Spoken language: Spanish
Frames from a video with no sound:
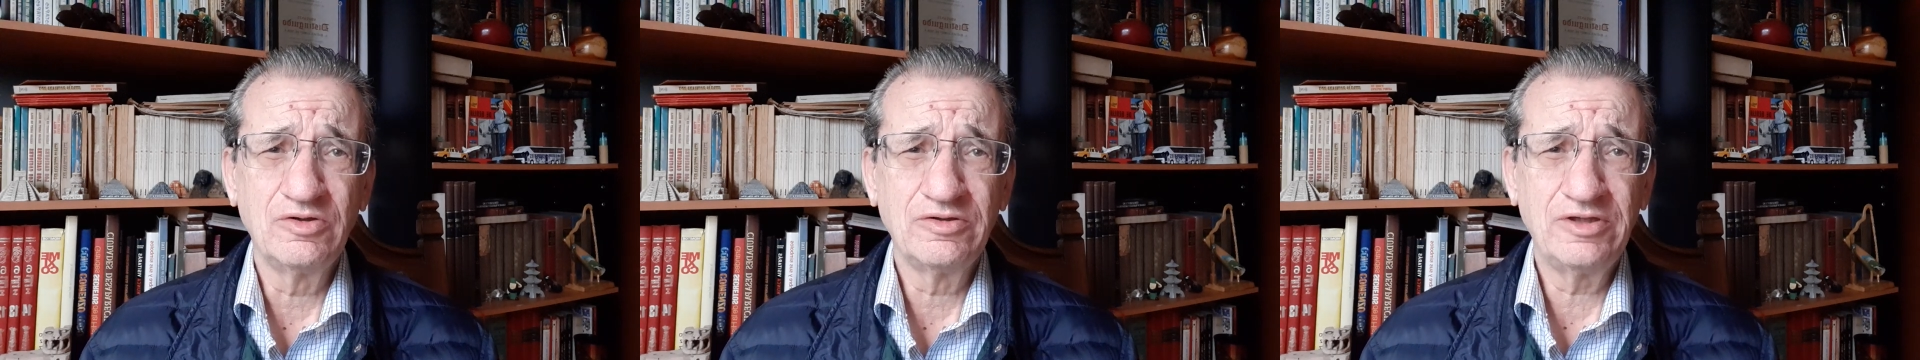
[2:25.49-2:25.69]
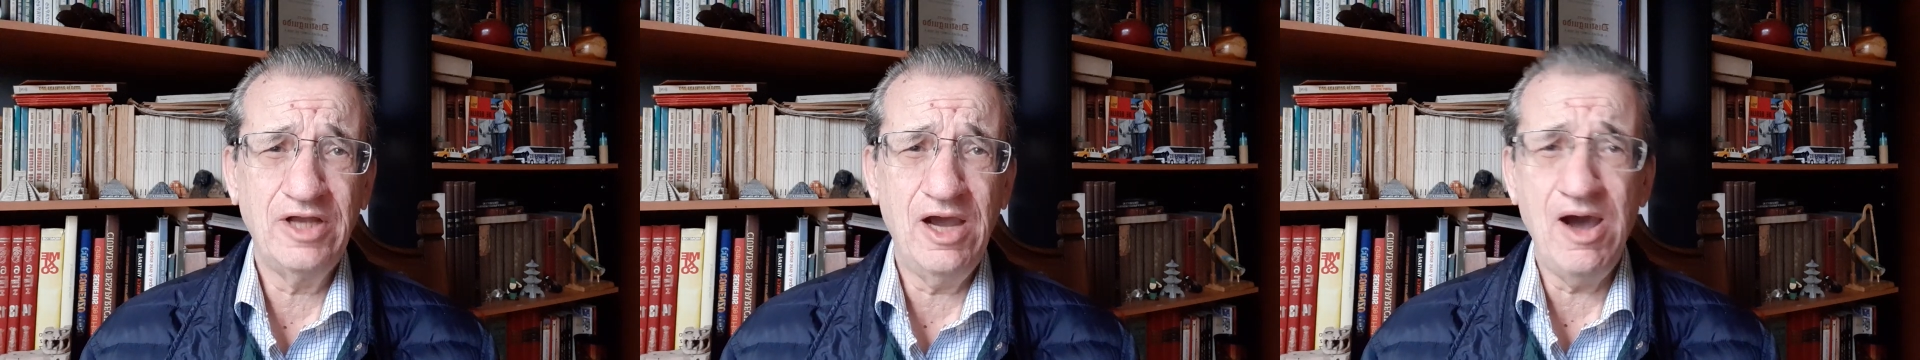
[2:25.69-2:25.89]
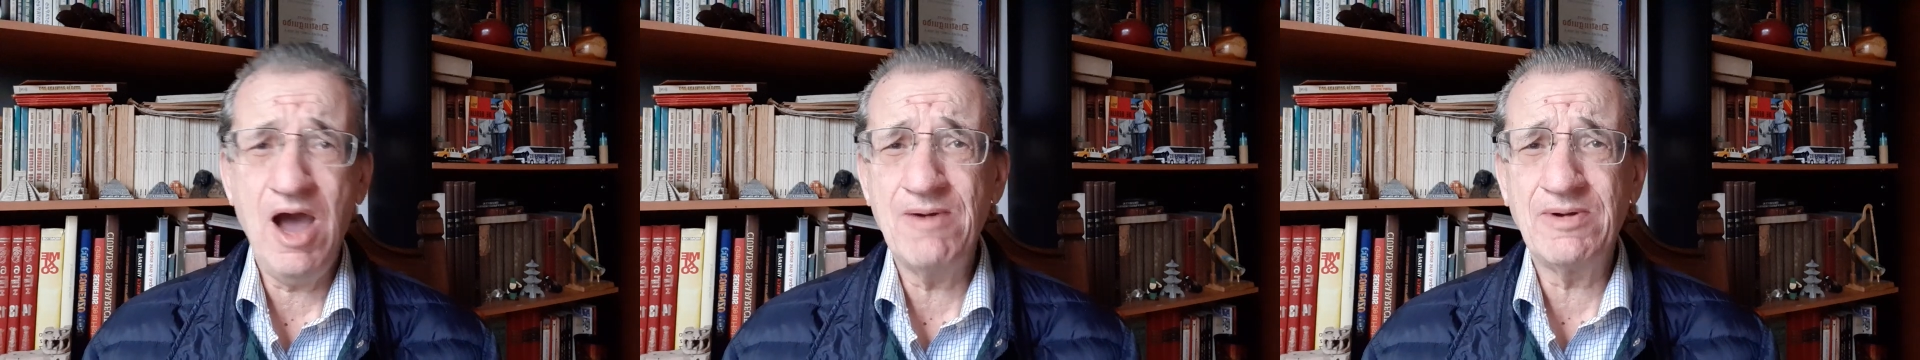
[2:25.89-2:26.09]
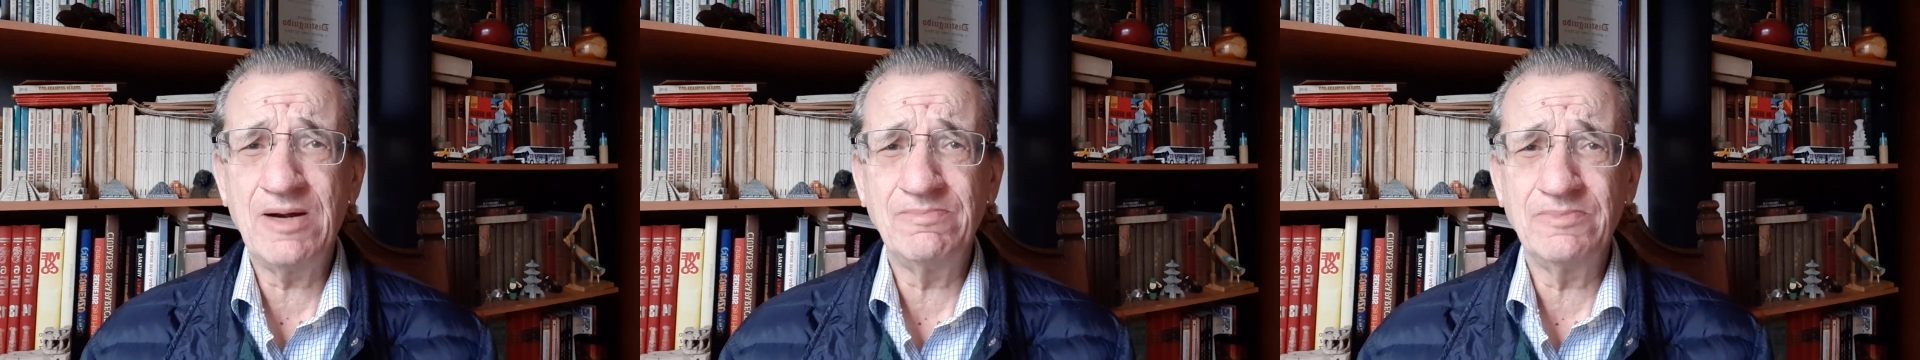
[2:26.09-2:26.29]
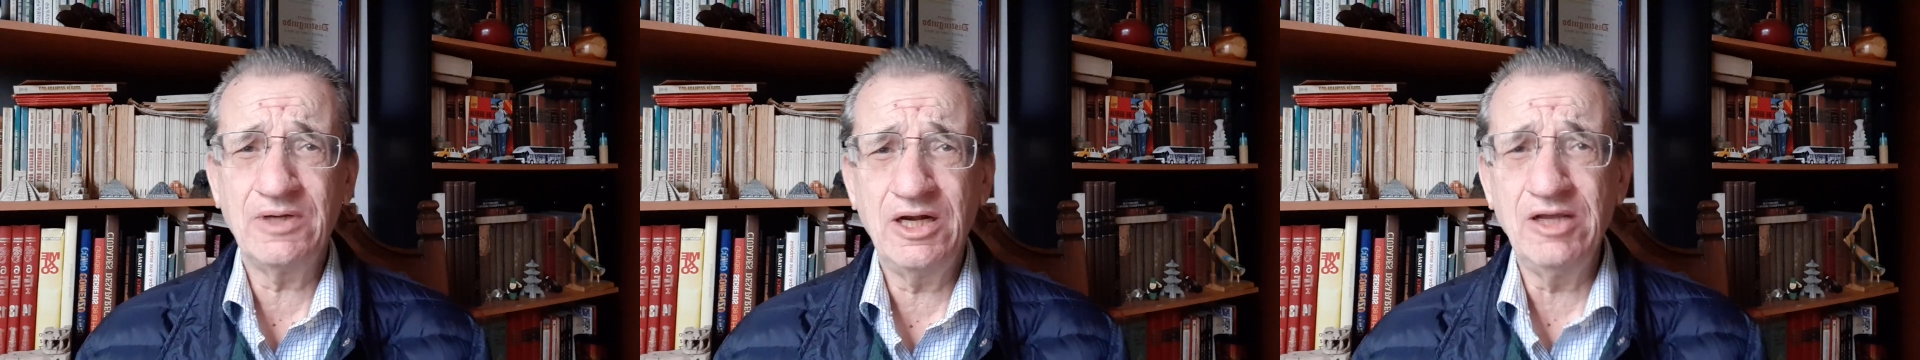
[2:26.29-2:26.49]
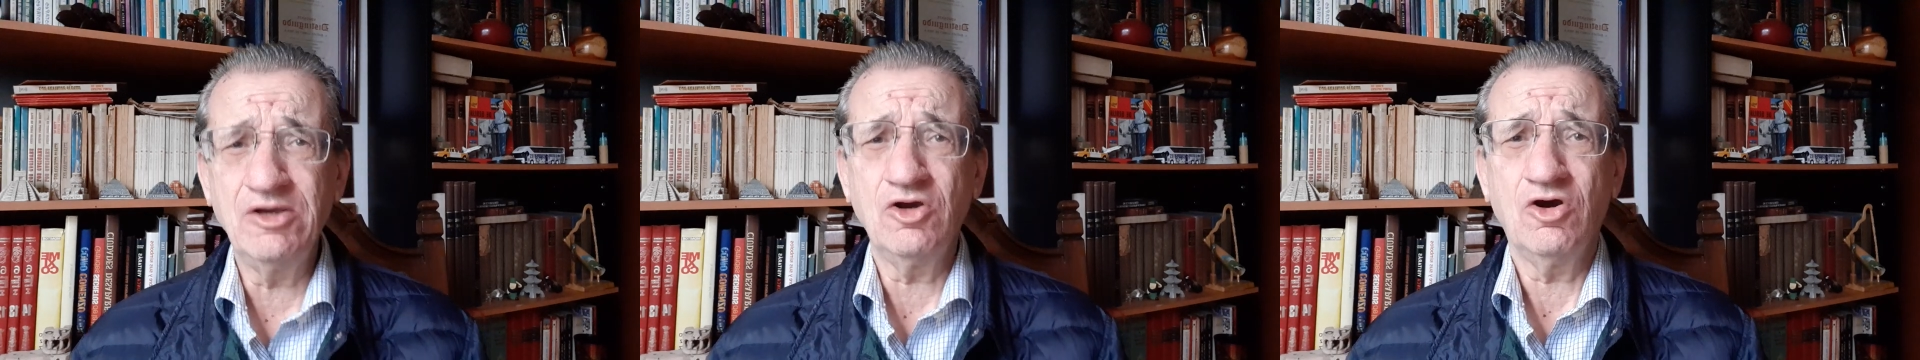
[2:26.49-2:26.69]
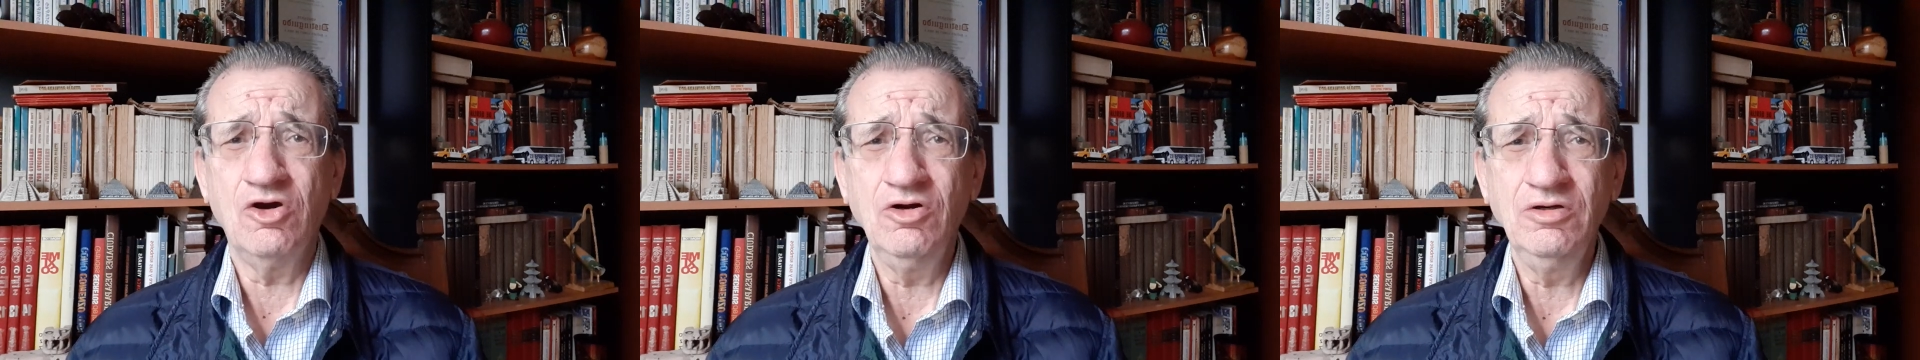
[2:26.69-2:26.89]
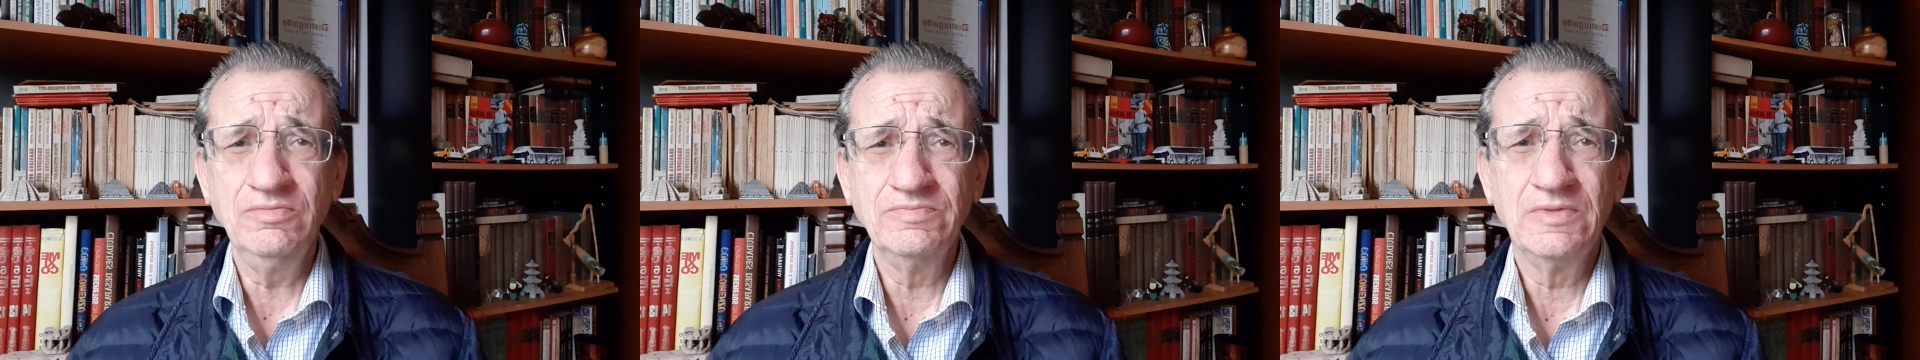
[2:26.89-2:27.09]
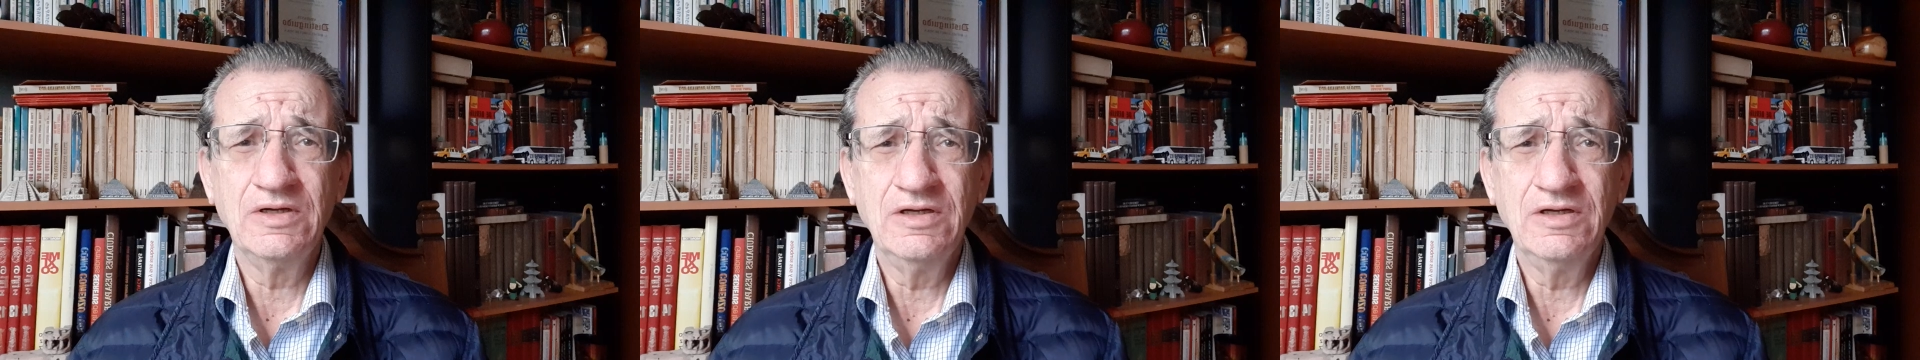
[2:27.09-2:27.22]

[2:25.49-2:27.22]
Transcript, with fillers: de Abraham Lincoln